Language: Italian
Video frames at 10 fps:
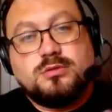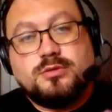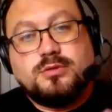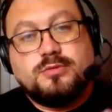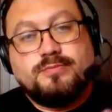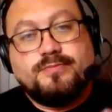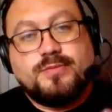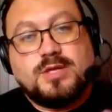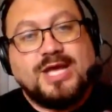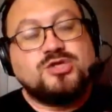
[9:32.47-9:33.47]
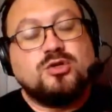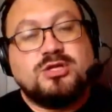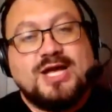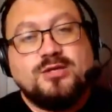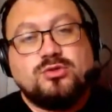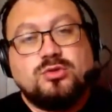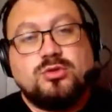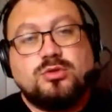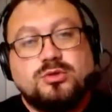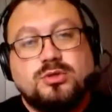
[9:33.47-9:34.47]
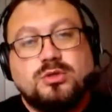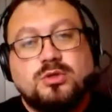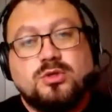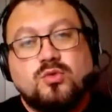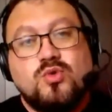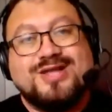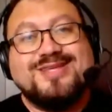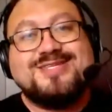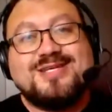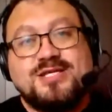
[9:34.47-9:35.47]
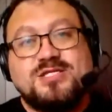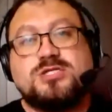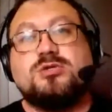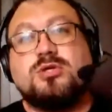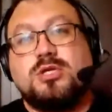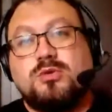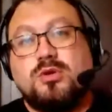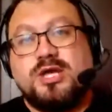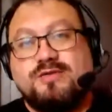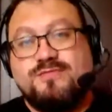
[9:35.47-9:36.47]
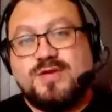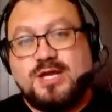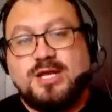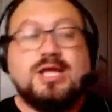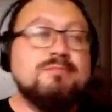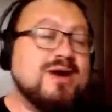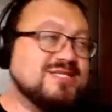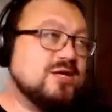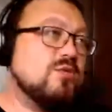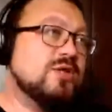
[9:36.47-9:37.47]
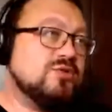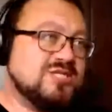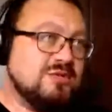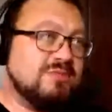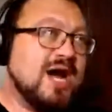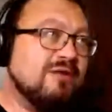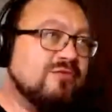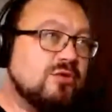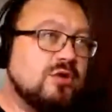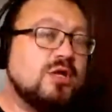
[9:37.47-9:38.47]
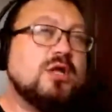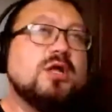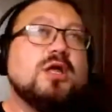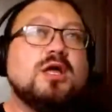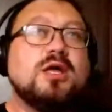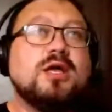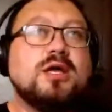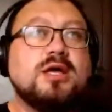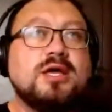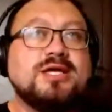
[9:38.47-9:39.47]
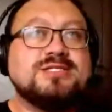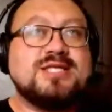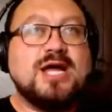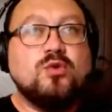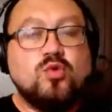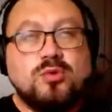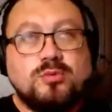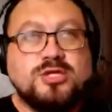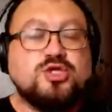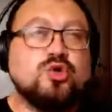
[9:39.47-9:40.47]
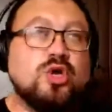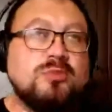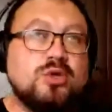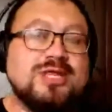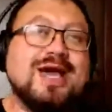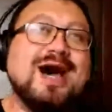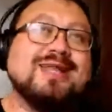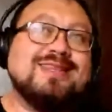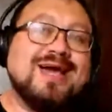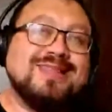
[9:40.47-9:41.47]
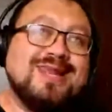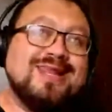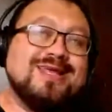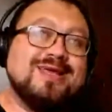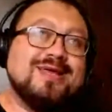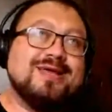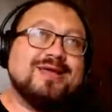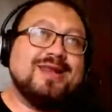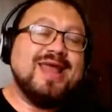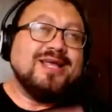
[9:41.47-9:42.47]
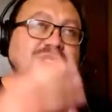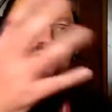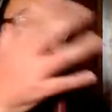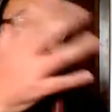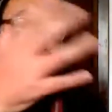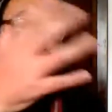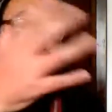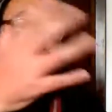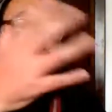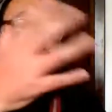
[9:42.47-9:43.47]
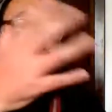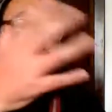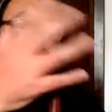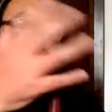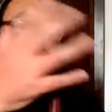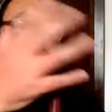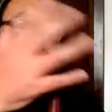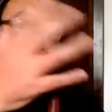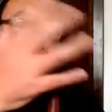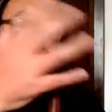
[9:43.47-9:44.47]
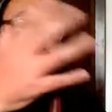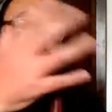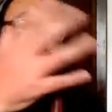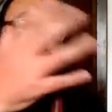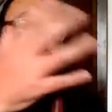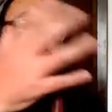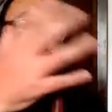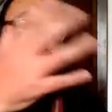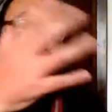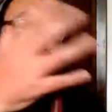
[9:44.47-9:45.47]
Mm. Hai soltanto uh, una descrizione di quello che avviene. In base a quanto sei bravo, eh, estrai un numero maggiore, minore di carte, hai delle eh, leggi, delle descrizioni diverse dei tarocchi,